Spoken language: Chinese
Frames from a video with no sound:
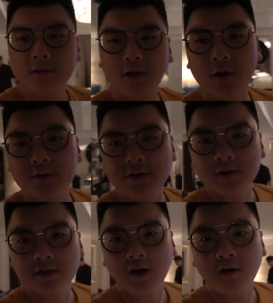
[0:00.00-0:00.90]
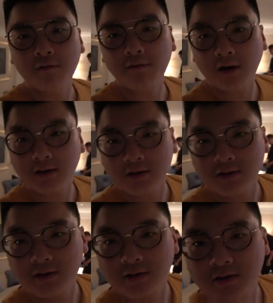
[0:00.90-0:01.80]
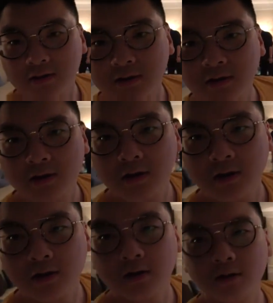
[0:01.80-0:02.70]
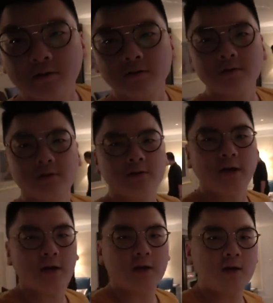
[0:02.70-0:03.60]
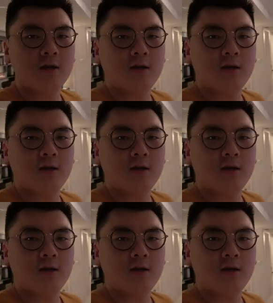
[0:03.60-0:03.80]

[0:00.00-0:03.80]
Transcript: 高级套房的呃室内。